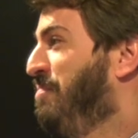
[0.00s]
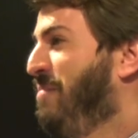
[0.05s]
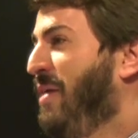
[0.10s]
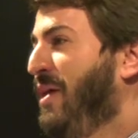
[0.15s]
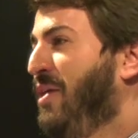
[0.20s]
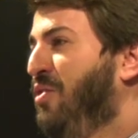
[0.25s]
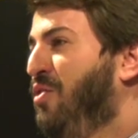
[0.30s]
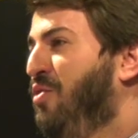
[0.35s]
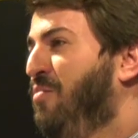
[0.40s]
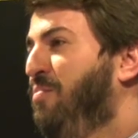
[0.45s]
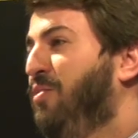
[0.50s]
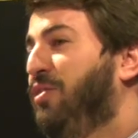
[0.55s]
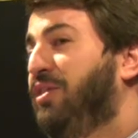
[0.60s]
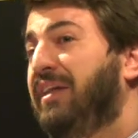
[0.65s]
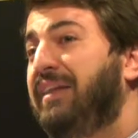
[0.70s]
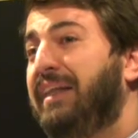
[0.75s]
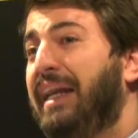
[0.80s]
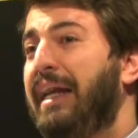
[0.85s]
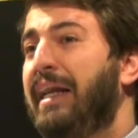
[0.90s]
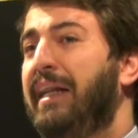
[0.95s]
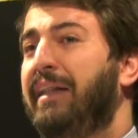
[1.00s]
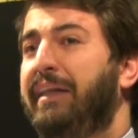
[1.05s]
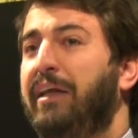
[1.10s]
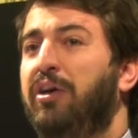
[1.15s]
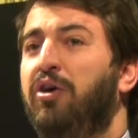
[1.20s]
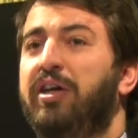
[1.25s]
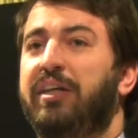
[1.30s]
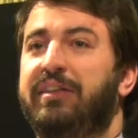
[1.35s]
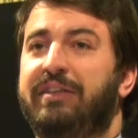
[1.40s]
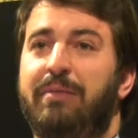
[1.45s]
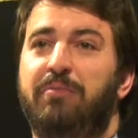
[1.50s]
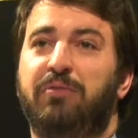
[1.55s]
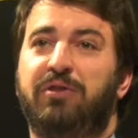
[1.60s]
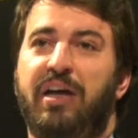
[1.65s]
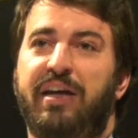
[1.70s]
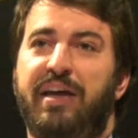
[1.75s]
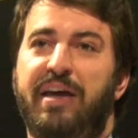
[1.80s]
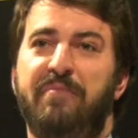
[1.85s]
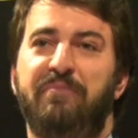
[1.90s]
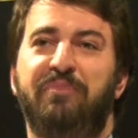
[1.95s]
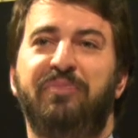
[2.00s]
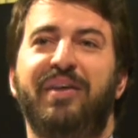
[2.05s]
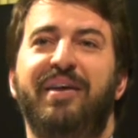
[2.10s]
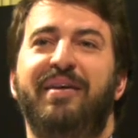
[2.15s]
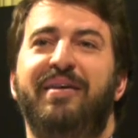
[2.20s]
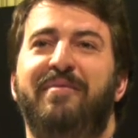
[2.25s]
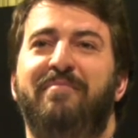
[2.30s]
Pero por centrar el tiro, y estamos aquí,